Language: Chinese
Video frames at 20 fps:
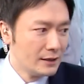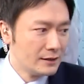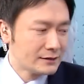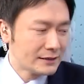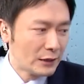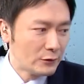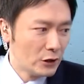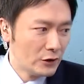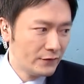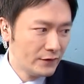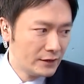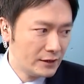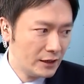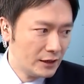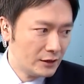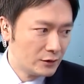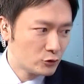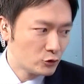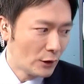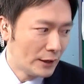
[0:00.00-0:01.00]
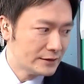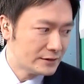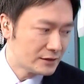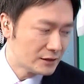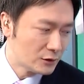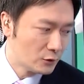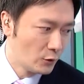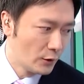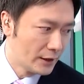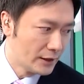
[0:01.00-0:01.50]
三月份呢，川
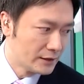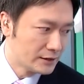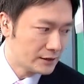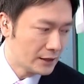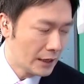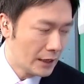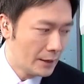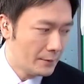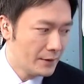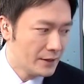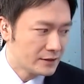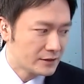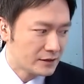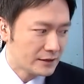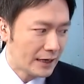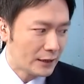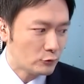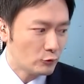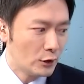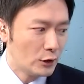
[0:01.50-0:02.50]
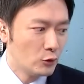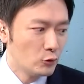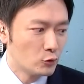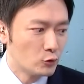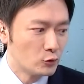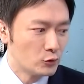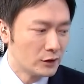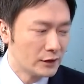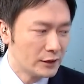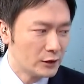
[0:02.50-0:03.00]
席会以及 MSCI 对入
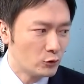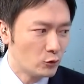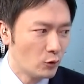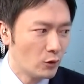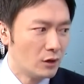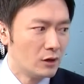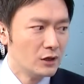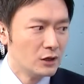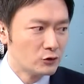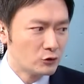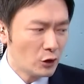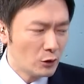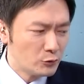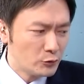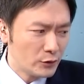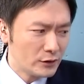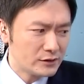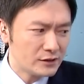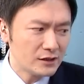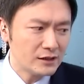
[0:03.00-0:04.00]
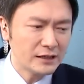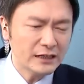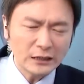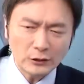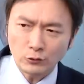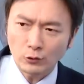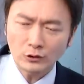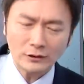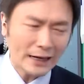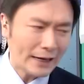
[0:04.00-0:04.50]
股的利多，所以我觉得这利
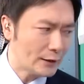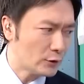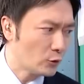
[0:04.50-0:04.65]
多太